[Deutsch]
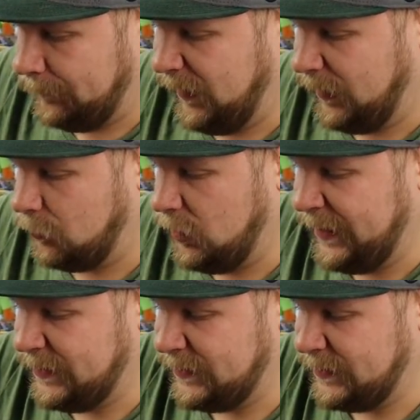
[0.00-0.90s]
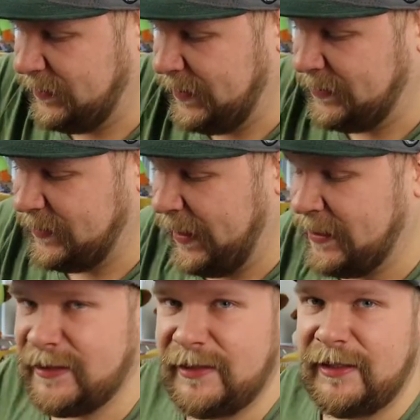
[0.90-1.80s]
Pikolente, die nette
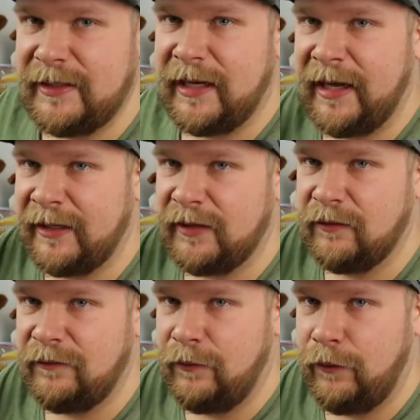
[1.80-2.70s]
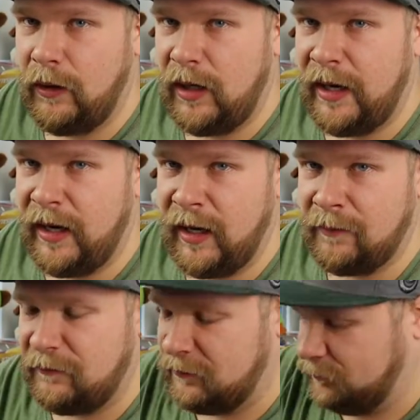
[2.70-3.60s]
Ente, die den rechten Flügel
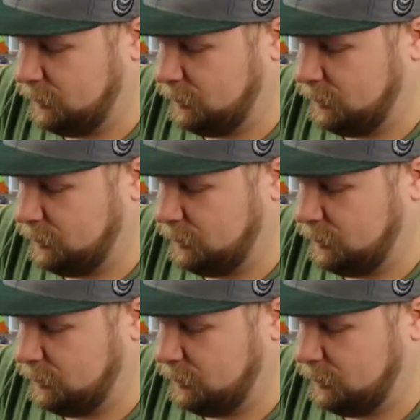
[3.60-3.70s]
erhebt.